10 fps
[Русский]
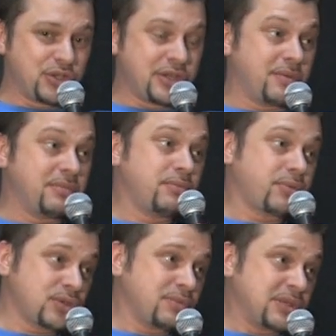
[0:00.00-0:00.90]
зрения... Мы
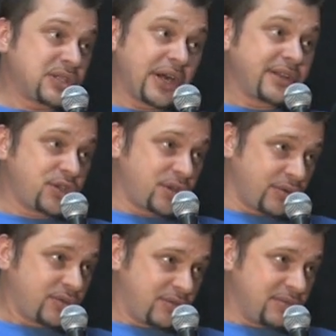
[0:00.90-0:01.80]
просто мы страна
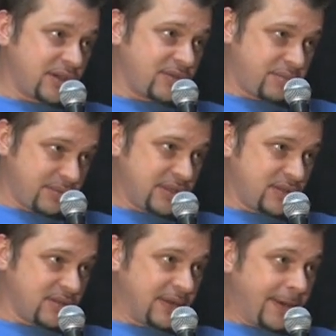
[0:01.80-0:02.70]
четвертого мира, вы
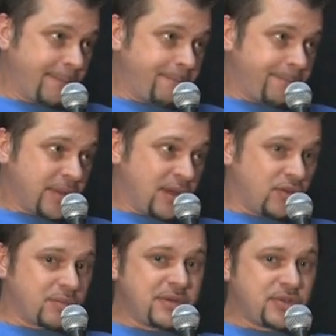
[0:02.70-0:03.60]
понимаете?
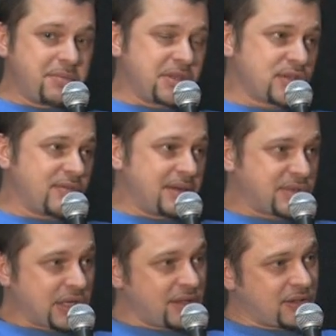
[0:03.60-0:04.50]
Вот мы всеми
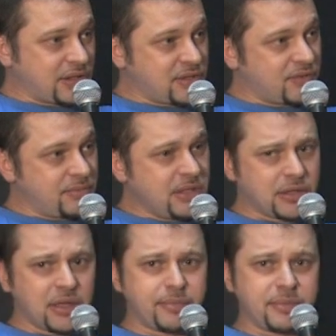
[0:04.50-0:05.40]
называем страны третьего
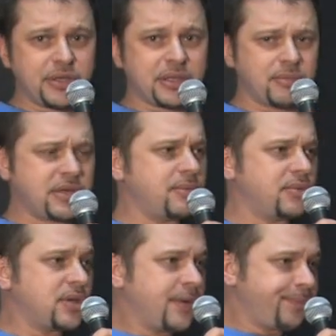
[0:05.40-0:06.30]
мира, да, например, там
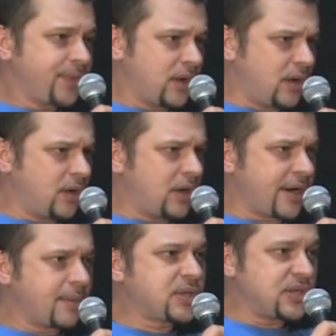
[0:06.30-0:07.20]
какие-нибудь э,
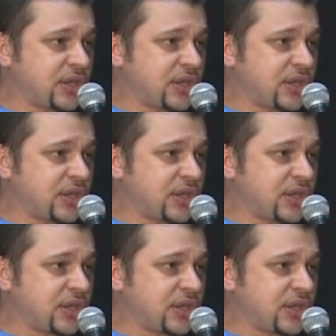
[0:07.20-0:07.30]
арабские